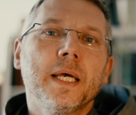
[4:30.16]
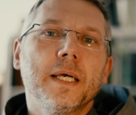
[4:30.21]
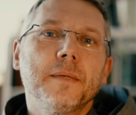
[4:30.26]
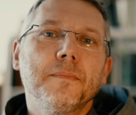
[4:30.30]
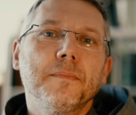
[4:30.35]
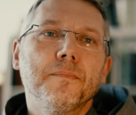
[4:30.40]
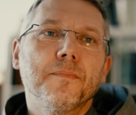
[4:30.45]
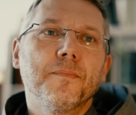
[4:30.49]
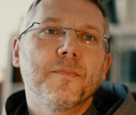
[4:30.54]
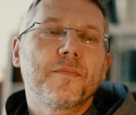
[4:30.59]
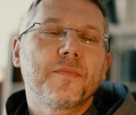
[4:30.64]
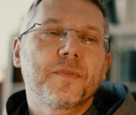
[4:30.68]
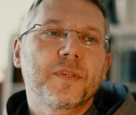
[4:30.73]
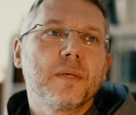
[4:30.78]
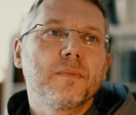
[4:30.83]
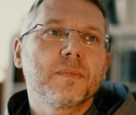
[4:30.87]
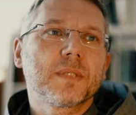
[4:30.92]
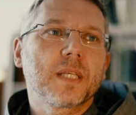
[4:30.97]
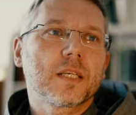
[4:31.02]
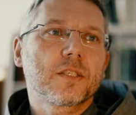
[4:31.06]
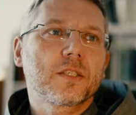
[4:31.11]
mm, w
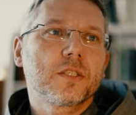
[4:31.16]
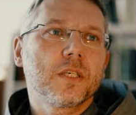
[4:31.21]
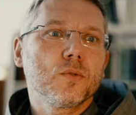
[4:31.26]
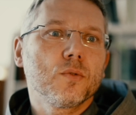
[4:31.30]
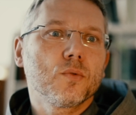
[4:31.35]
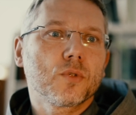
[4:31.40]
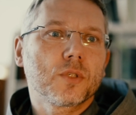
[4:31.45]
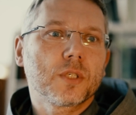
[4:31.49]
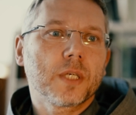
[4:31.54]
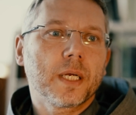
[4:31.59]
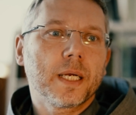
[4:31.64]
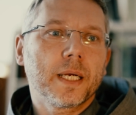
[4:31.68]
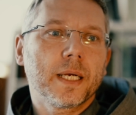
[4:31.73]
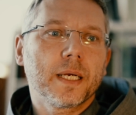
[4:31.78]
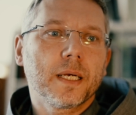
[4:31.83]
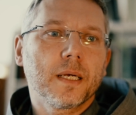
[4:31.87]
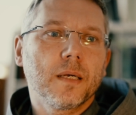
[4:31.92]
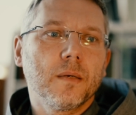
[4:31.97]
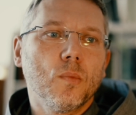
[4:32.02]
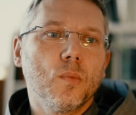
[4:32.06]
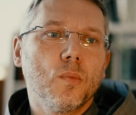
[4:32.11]
tym znaczeniu,
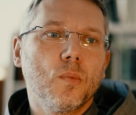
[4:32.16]
że